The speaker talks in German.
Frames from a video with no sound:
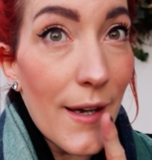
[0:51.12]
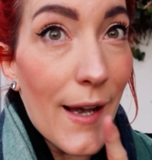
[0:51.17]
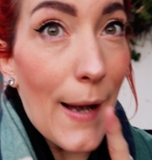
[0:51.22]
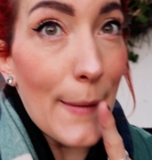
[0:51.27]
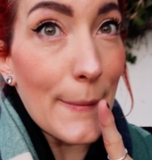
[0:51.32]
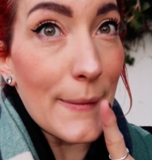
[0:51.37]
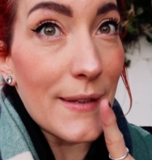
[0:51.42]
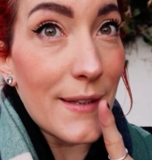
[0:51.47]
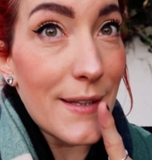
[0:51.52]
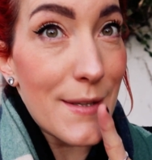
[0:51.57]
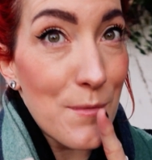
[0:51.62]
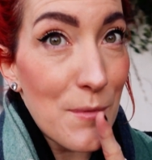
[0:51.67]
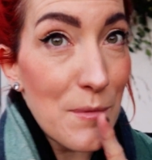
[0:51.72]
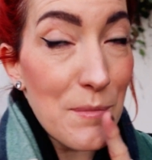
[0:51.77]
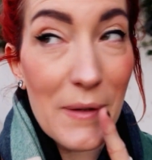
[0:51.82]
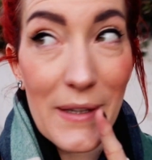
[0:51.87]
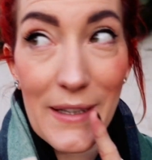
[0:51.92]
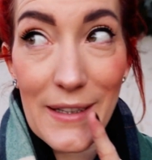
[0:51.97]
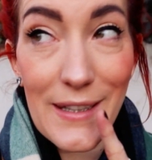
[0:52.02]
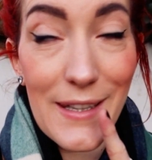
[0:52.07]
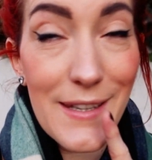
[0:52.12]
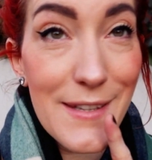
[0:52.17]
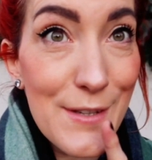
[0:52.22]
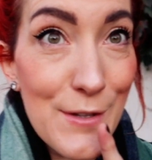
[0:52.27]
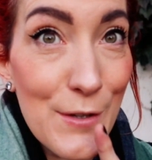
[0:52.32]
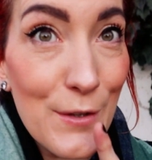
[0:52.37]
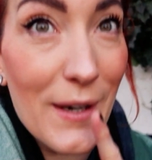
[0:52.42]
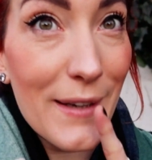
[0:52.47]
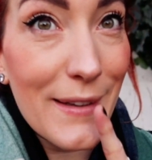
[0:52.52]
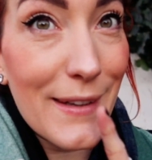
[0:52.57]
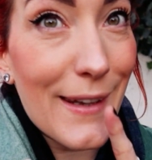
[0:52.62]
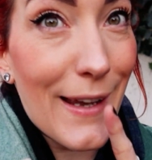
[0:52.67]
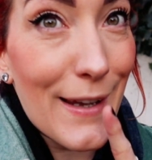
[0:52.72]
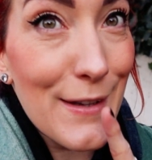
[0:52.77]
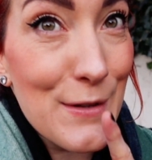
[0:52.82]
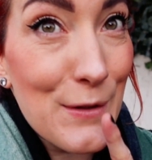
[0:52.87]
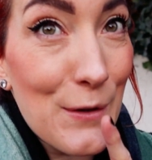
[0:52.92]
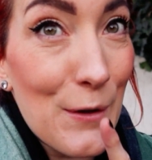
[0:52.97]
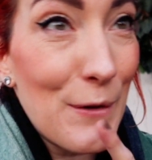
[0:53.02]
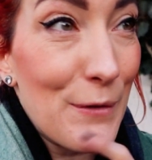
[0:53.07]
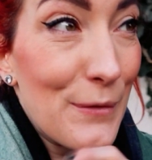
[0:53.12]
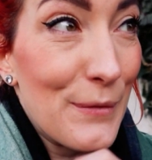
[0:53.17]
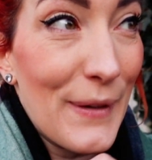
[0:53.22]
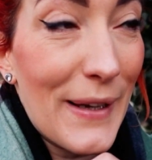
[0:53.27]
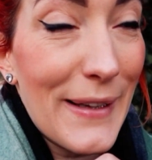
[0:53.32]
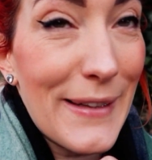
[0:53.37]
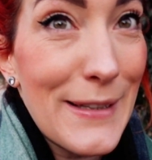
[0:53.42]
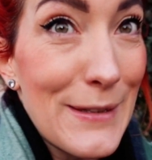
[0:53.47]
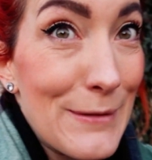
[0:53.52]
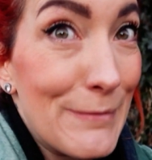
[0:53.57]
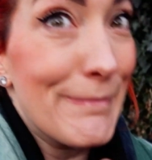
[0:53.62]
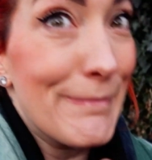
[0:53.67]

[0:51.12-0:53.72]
Aber das muss man genießen, solange die Gastro offen hat.